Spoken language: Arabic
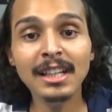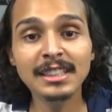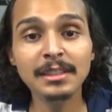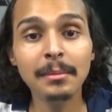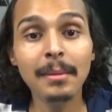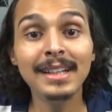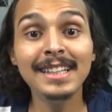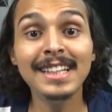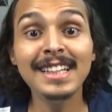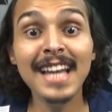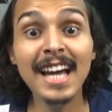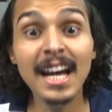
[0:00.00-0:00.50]

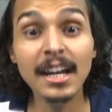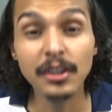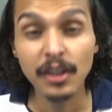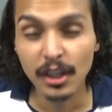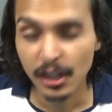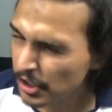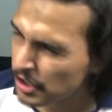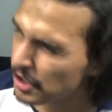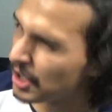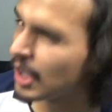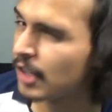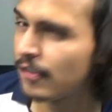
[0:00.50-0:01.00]
حساباتي تحت
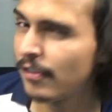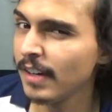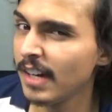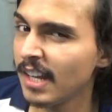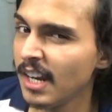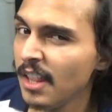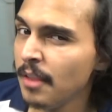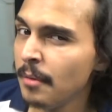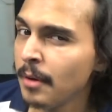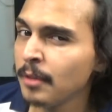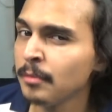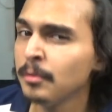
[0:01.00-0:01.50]
اشترك في القناه
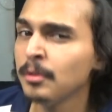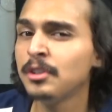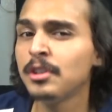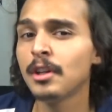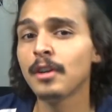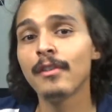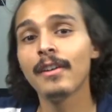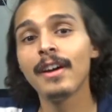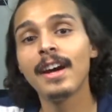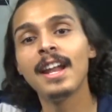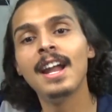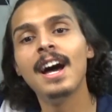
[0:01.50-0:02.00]
اذا ما كنت مشترك
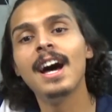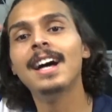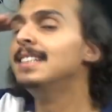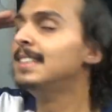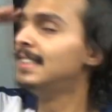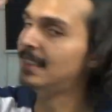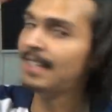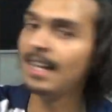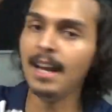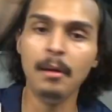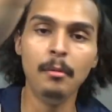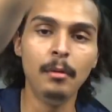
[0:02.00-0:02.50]
في القناه
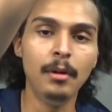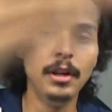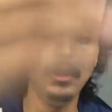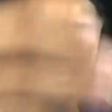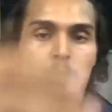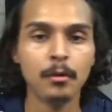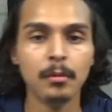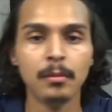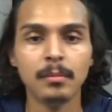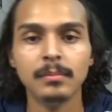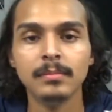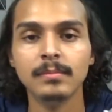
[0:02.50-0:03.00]
السلام
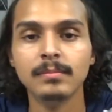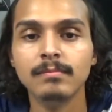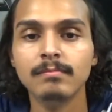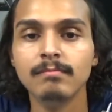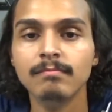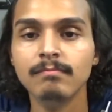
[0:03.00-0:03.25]
عليكم